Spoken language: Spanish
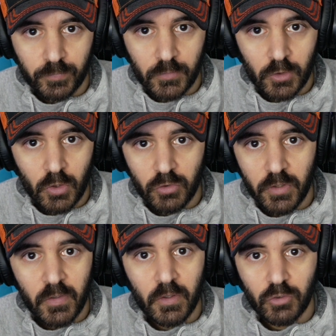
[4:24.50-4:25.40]
Yo
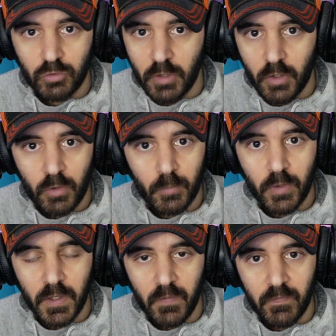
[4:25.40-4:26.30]
considero que eso es un error
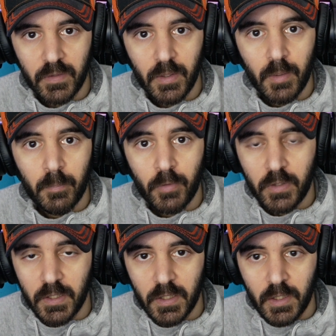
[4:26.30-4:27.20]
muy grande. ¿Por
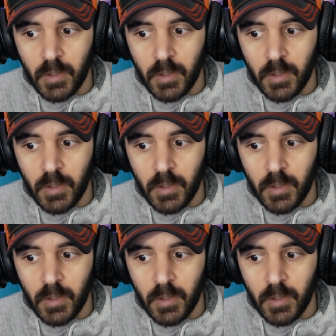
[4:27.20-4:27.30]
qué?